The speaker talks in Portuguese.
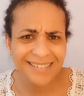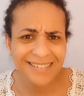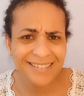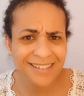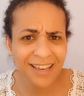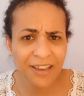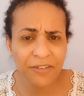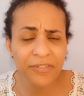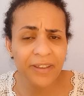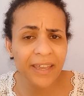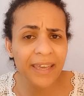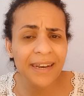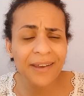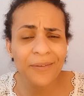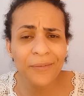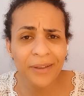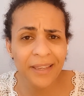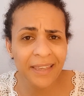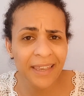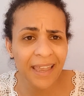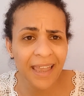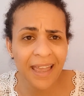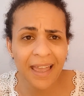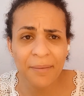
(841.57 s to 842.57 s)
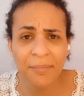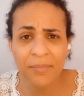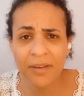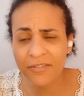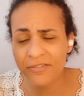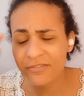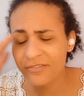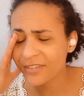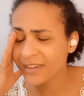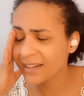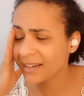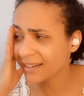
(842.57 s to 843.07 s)
já querer o quê, minha
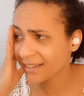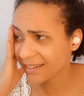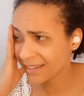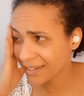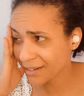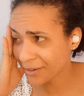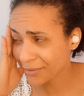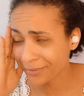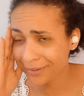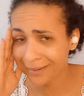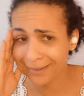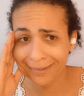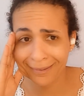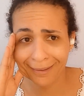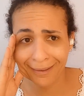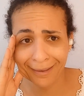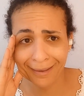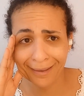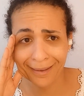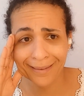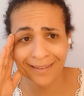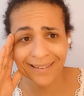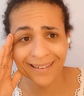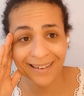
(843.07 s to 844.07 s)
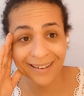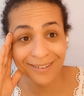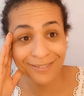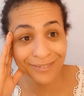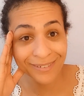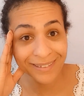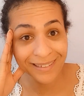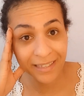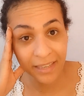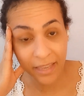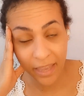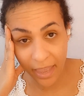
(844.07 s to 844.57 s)
filha? Querer o quê? Querer o
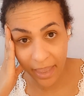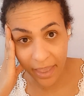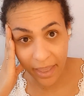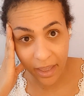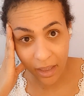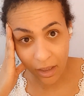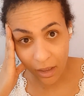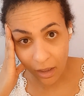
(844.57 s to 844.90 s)
quê?